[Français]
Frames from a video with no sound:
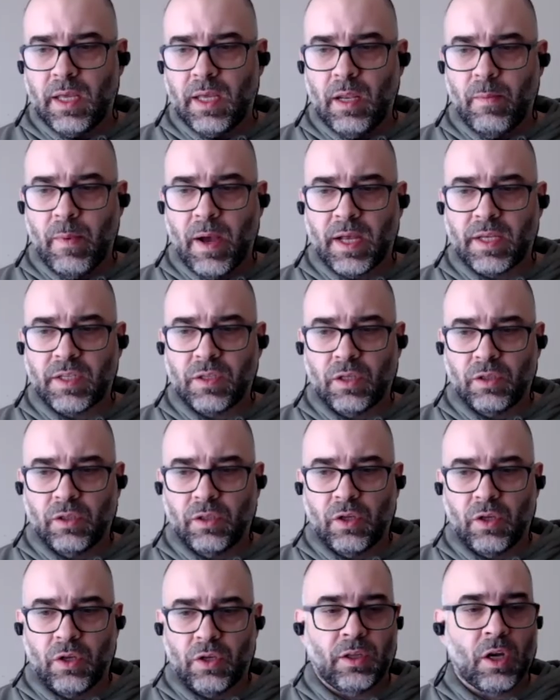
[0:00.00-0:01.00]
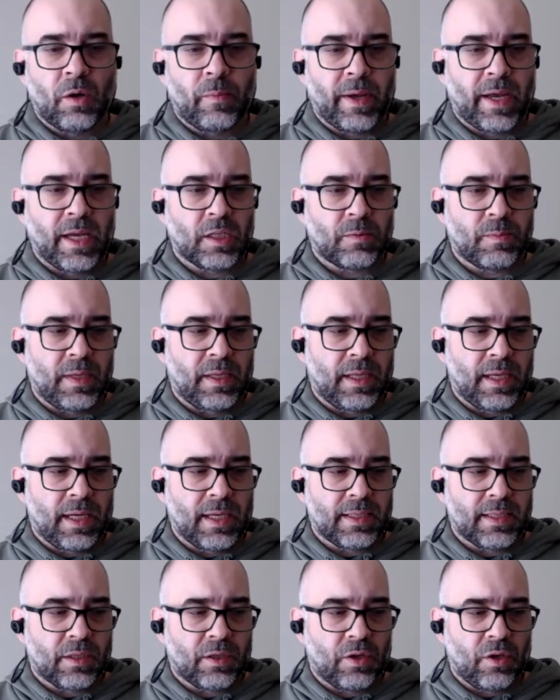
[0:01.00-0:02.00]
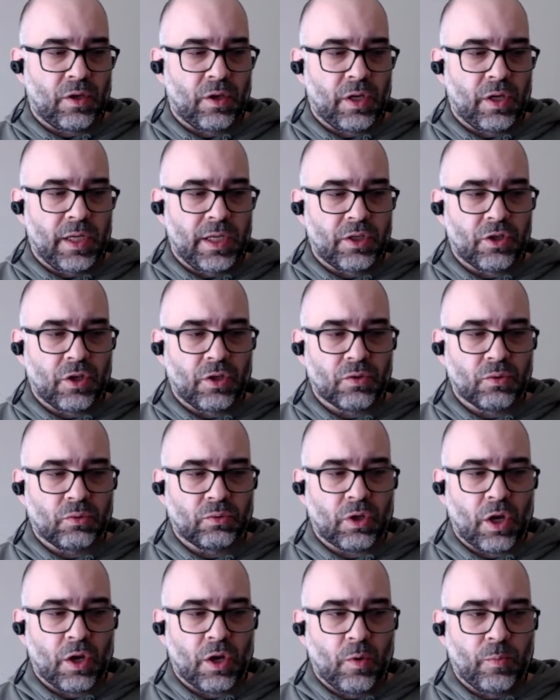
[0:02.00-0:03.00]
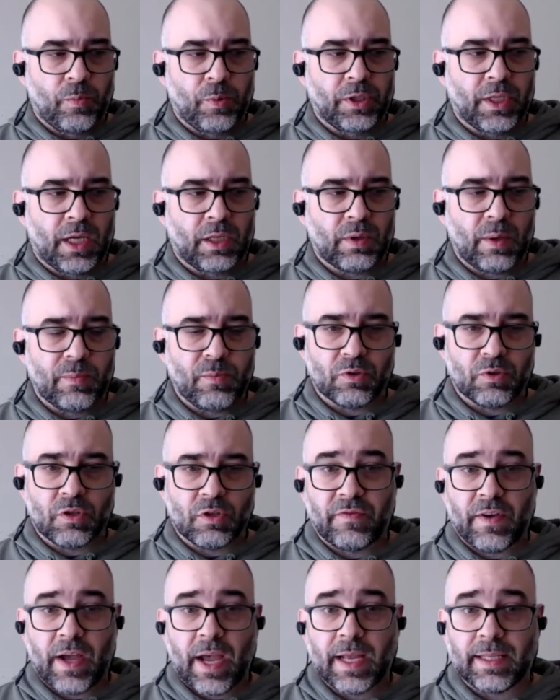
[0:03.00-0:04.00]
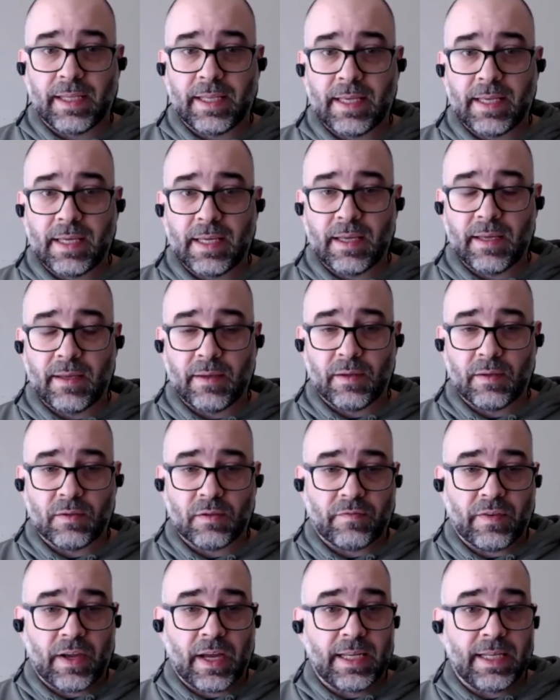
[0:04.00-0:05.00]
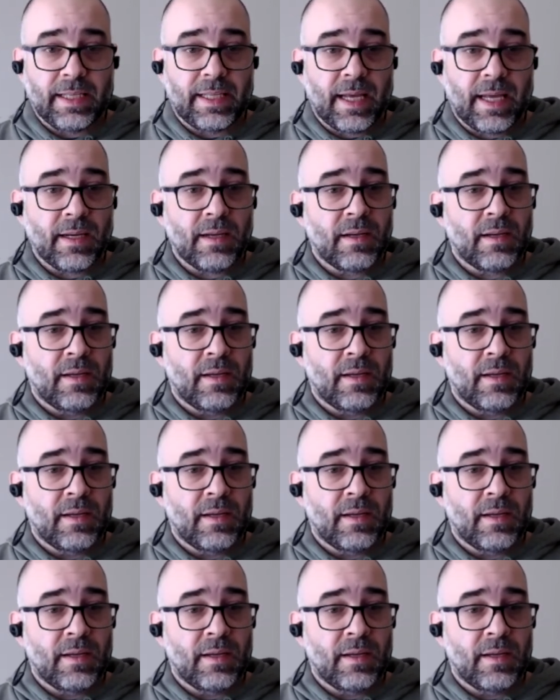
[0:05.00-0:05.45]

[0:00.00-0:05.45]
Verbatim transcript: il mentionne que ce qui est dommage maintenant, c'est que les jeunes auteurs n'ont pas d'endroit pour se faire, des, se faire les dents.